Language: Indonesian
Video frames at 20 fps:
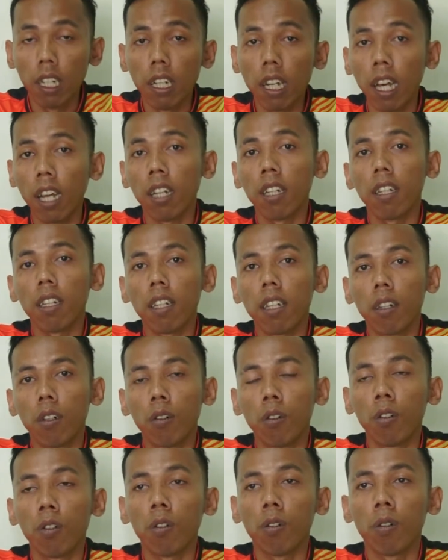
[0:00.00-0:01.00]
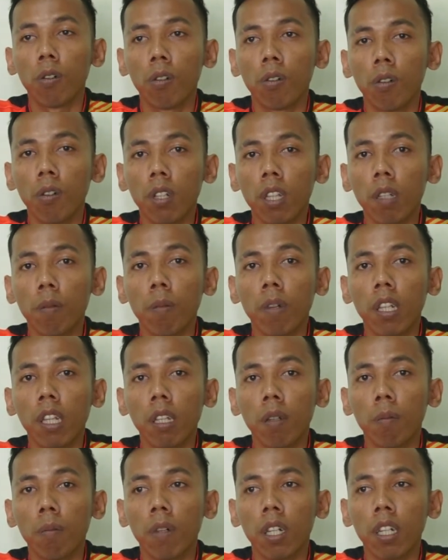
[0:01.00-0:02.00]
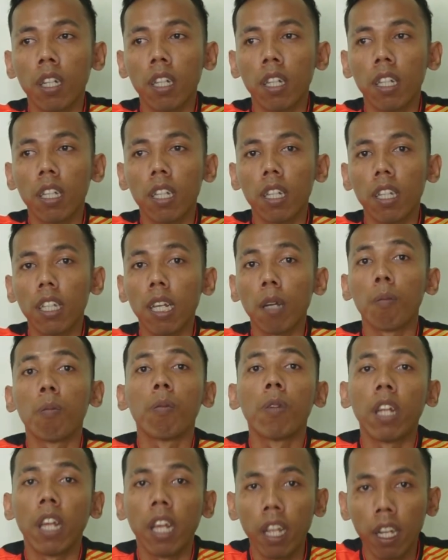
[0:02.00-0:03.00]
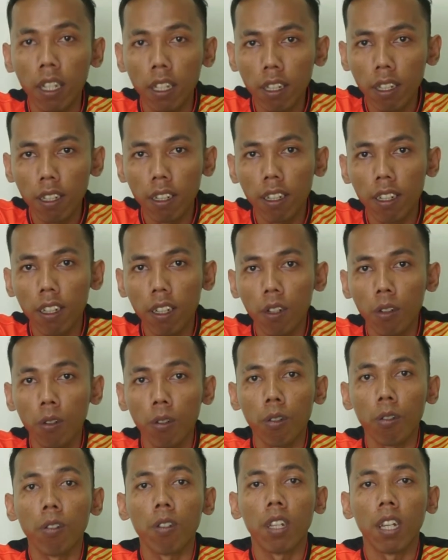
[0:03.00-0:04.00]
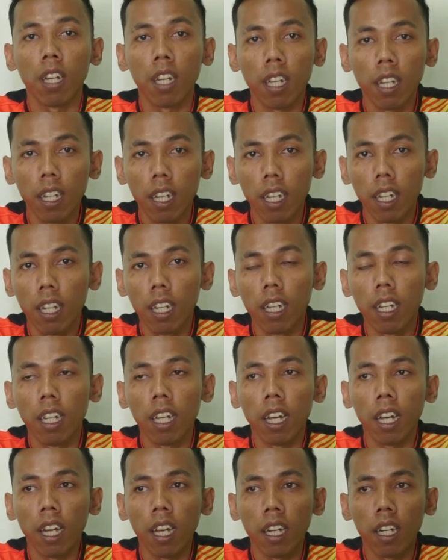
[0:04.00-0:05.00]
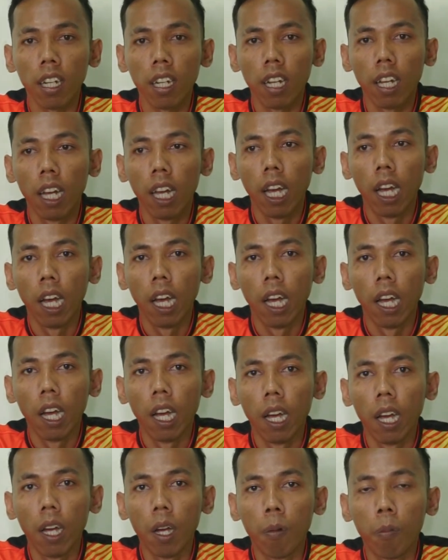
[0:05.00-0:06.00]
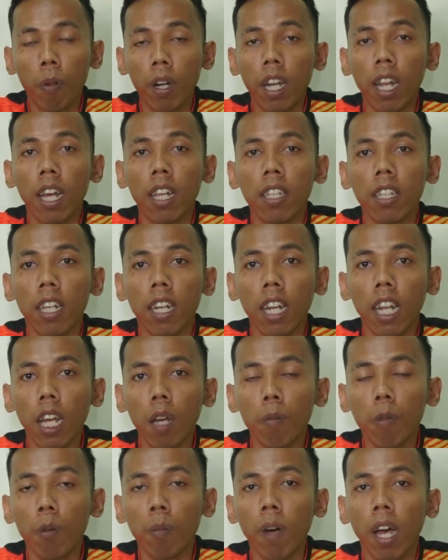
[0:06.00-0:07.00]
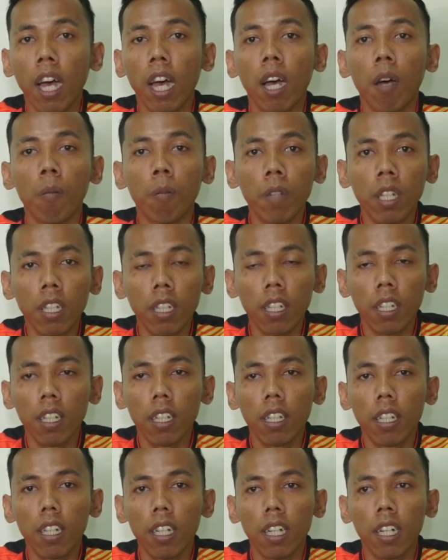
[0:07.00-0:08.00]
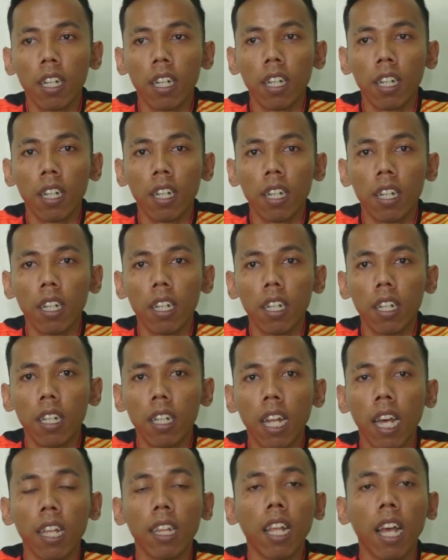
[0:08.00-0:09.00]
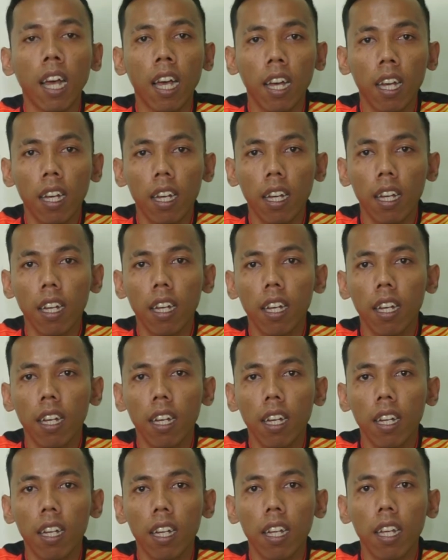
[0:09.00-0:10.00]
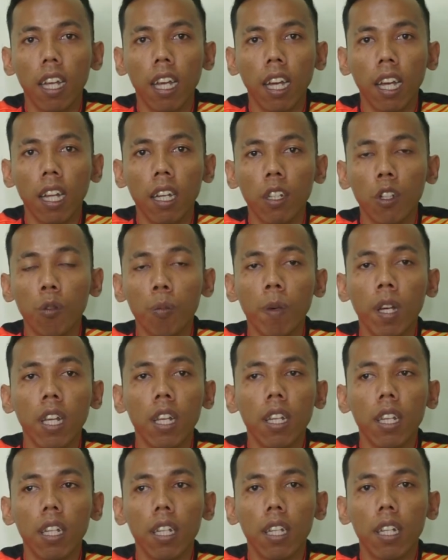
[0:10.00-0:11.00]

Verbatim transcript: dan untuk teman-teman soundbands khususnya ya kan belajarlah memahami uh, data ya kan supaya